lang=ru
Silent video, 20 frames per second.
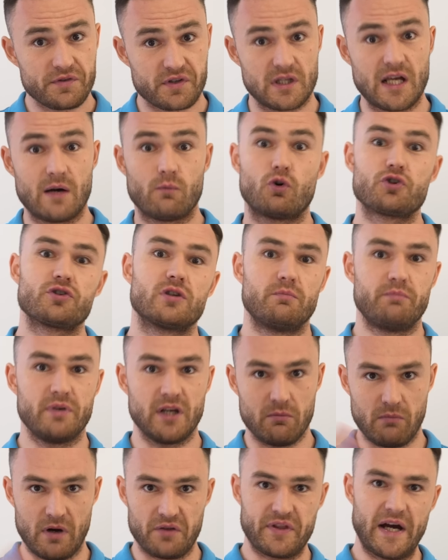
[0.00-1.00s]
всегда можно можно
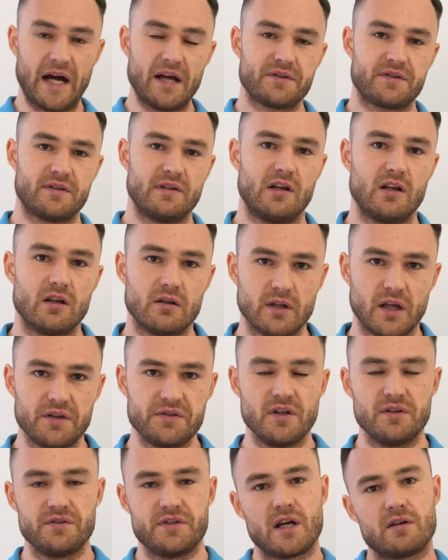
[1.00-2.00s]
перемотать или
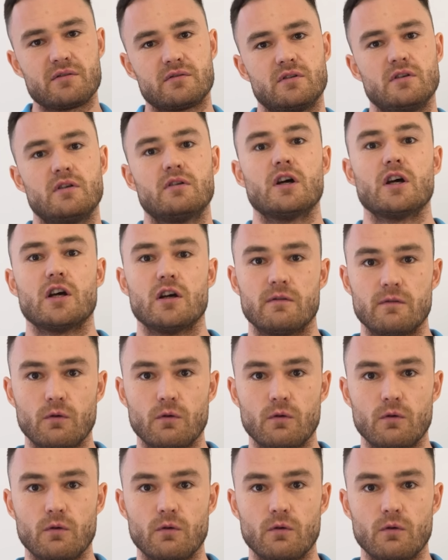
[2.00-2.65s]
найти текст и